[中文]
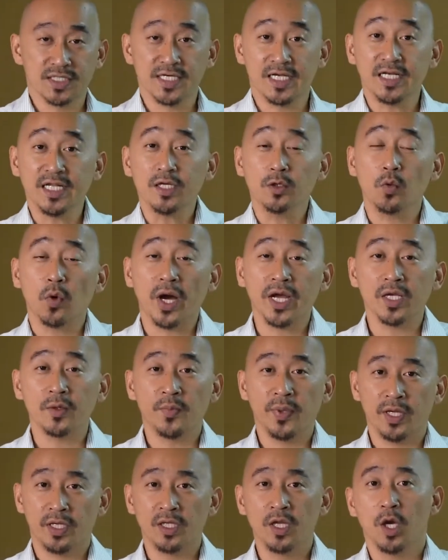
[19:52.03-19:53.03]
在另外一
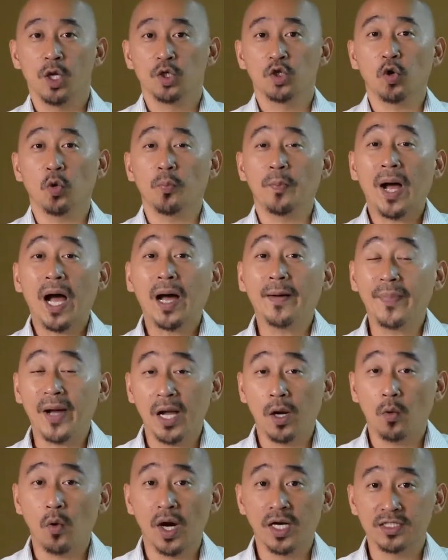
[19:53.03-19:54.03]
边有八百
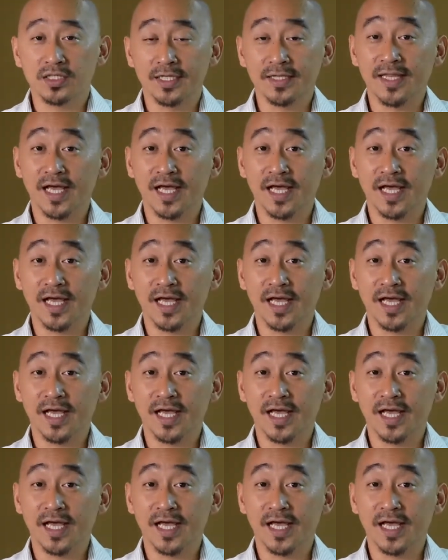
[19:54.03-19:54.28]
万人，